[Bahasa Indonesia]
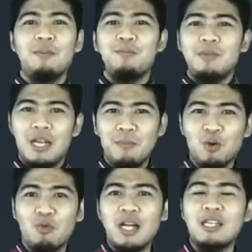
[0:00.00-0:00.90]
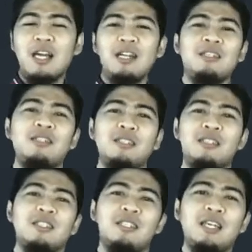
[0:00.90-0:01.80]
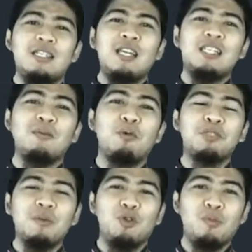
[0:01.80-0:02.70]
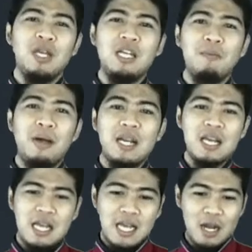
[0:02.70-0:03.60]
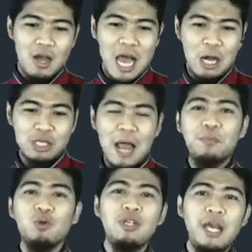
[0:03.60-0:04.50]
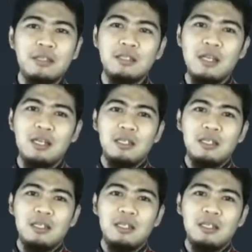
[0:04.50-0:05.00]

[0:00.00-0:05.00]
Tadi berhubungan dengan yang tadi sebelum-sebelumnya di mana kalau harus up to date